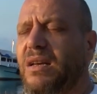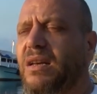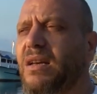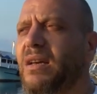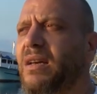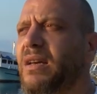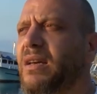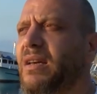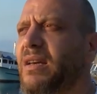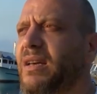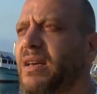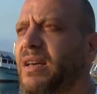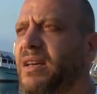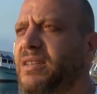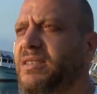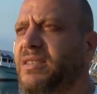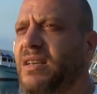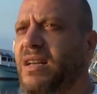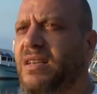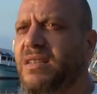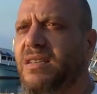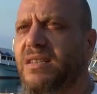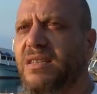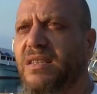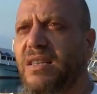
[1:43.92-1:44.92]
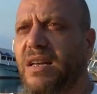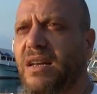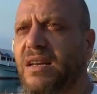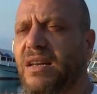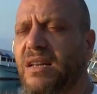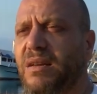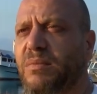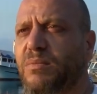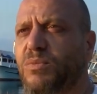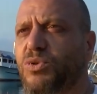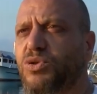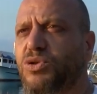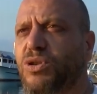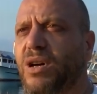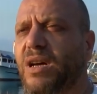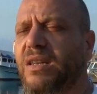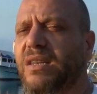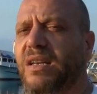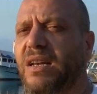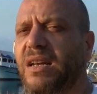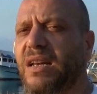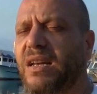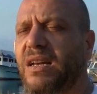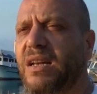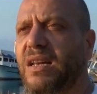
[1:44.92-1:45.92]
e, egzersizlerle,
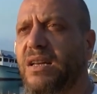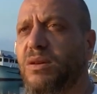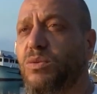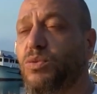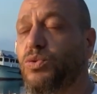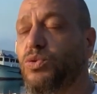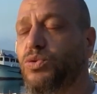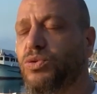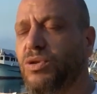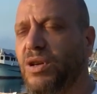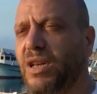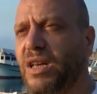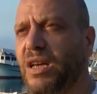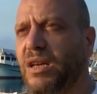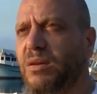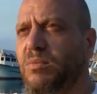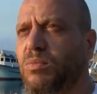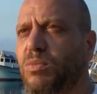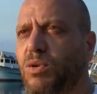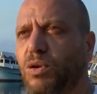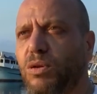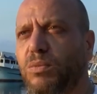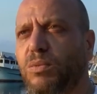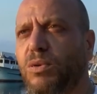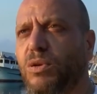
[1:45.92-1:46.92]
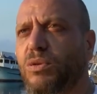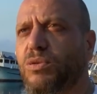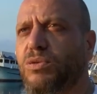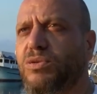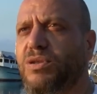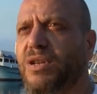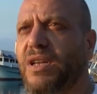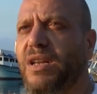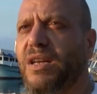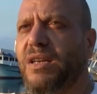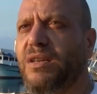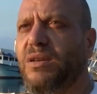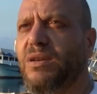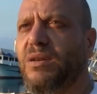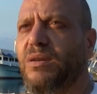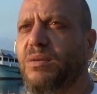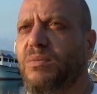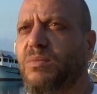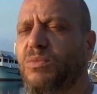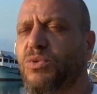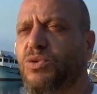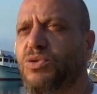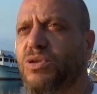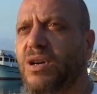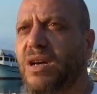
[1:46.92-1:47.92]
mücadeleyle, yüzerek, bol bol yüzerek,
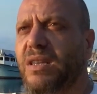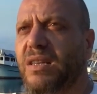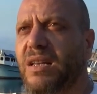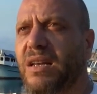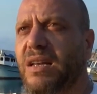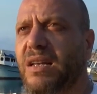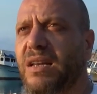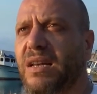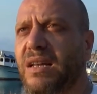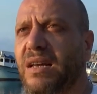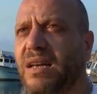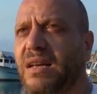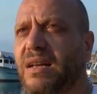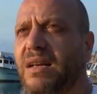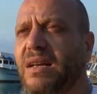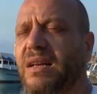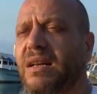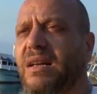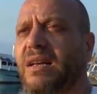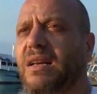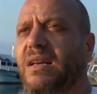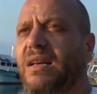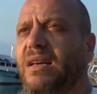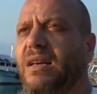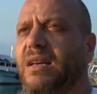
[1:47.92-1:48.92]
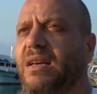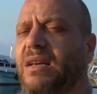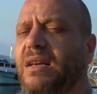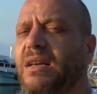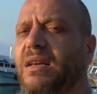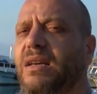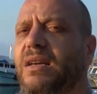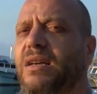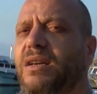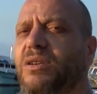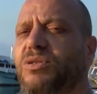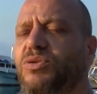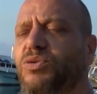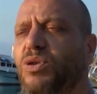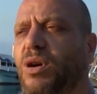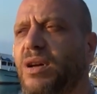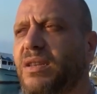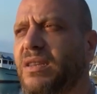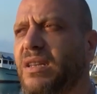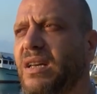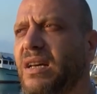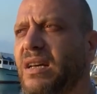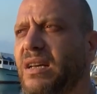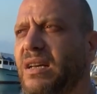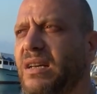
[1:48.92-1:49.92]
mücadeleyle e, şu
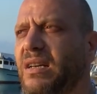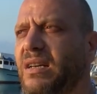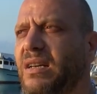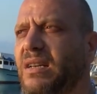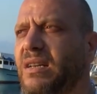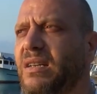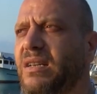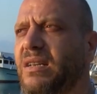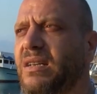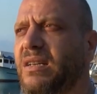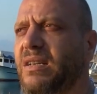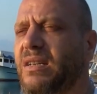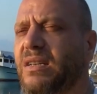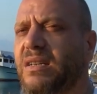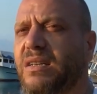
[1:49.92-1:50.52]
anda e,